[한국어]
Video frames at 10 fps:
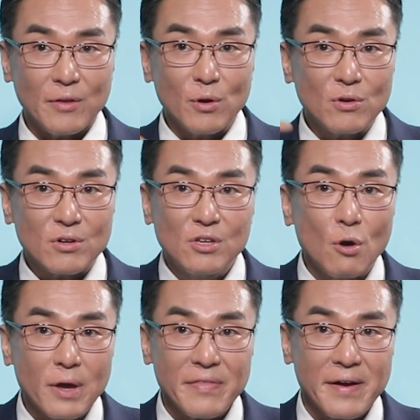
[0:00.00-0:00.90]
야, 너 이거
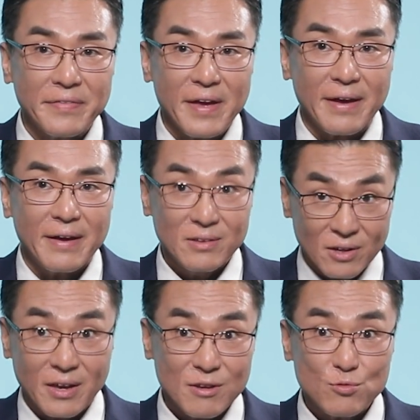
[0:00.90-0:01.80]
기억해놔야 돼.
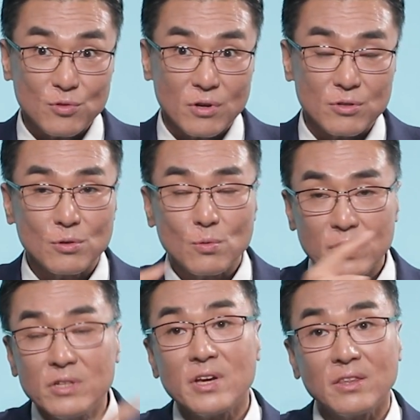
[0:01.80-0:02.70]
이렇게 해주는 거죠. 그리고
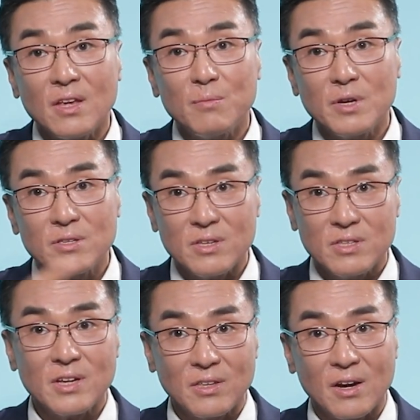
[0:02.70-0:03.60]
1차 때에 비해서
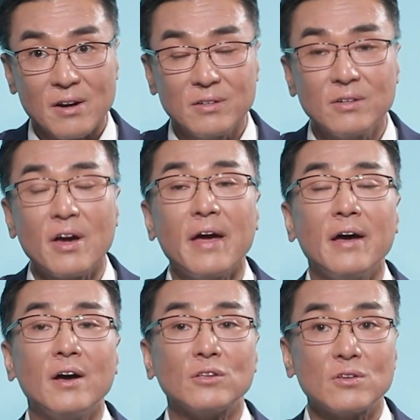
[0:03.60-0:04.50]
2차 때가 그게
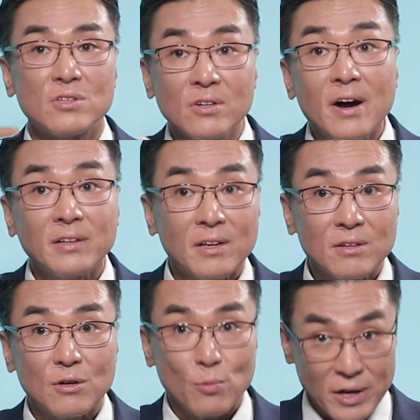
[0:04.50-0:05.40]

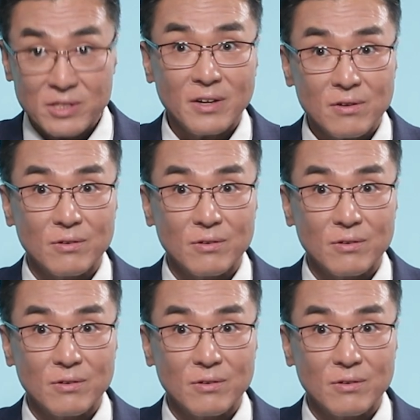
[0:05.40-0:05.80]
증강되는 건 확실한